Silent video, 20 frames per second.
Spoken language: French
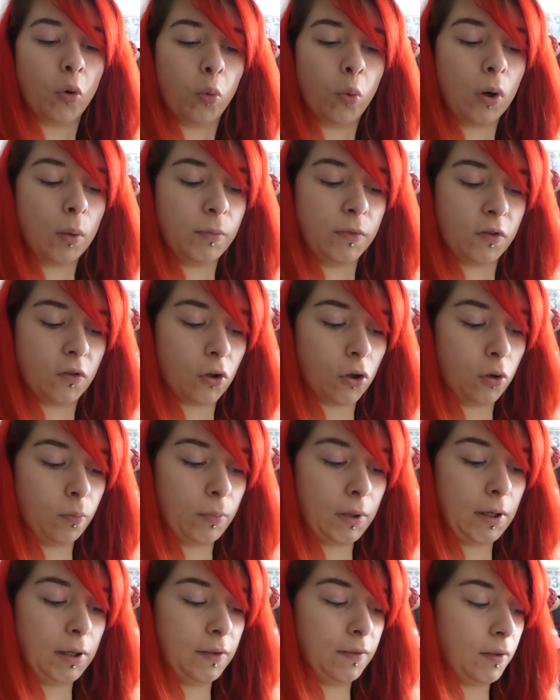Wamiz Run,
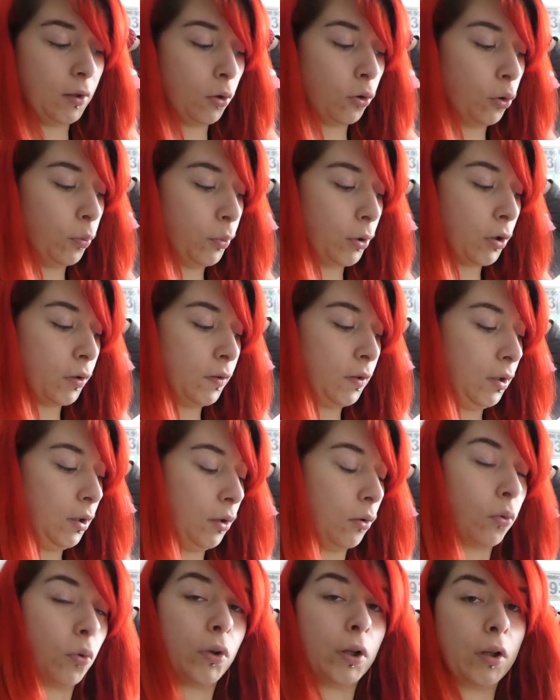mais elle a été
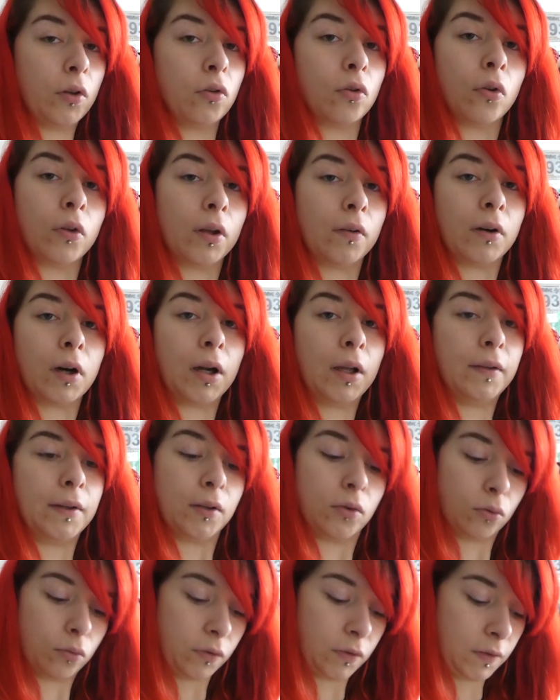reportée, on attend d'avoir la
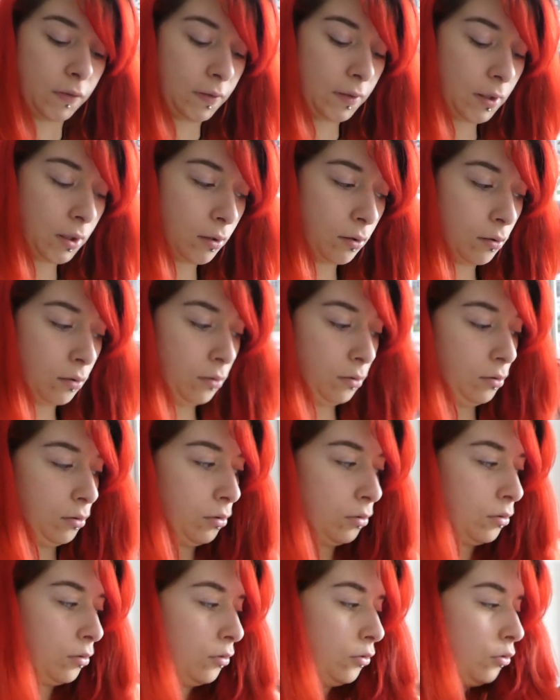date officielle
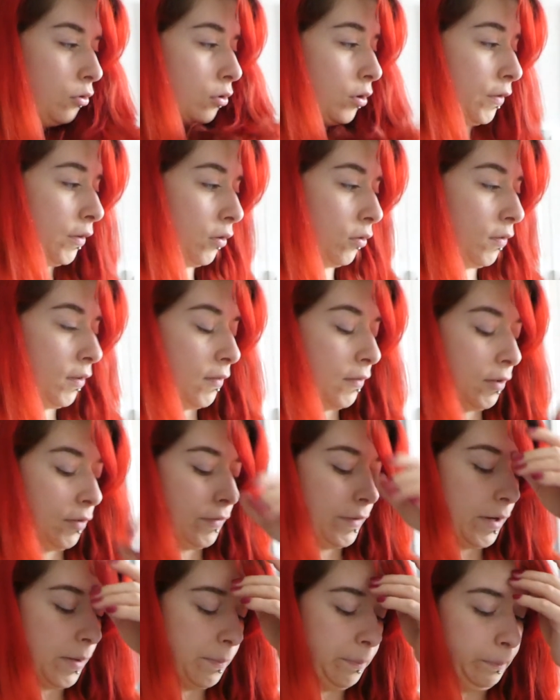euh, de quand est-ce que ça va se
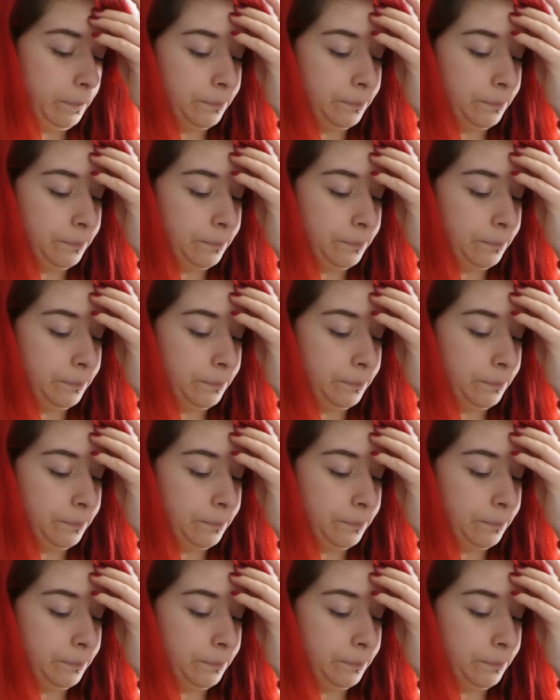faire.